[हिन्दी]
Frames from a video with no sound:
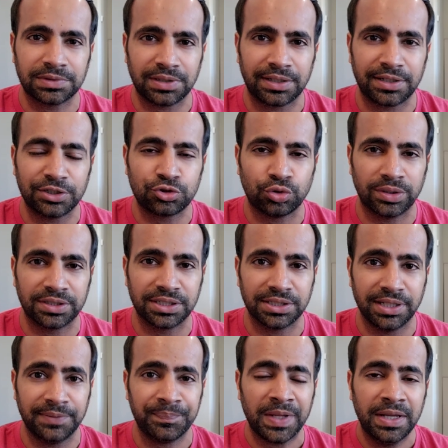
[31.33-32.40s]
काटना शुरू कर
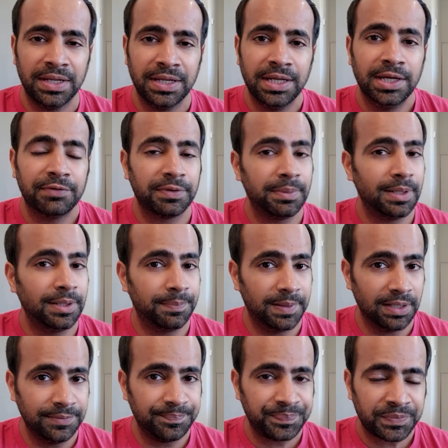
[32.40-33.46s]
देते हैं फिर मैंने
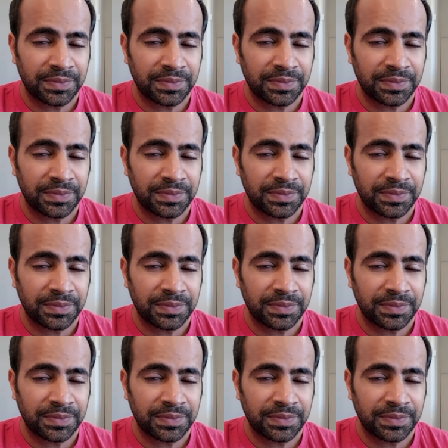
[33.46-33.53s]
पढ़ा